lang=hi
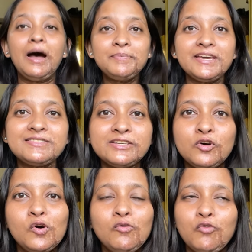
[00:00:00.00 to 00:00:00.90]
आप कैसे
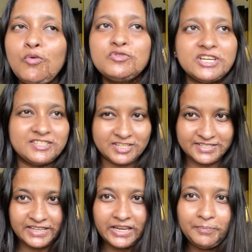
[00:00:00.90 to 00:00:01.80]
हो वो मुझे अच्छे
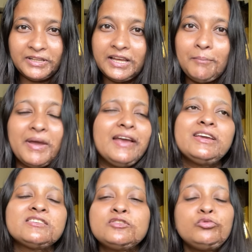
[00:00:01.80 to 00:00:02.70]
से नहीं पता मैं
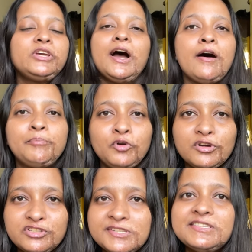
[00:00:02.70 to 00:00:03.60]
कैसी हूँ या आपको
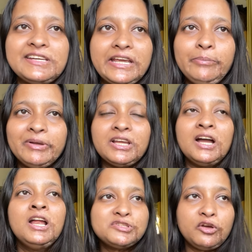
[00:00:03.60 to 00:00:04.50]
अच्छे से नहीं
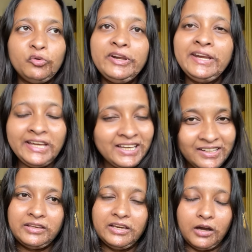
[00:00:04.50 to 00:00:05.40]
पता जरूरी नहीं
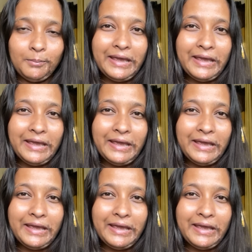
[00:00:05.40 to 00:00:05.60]
है कि हम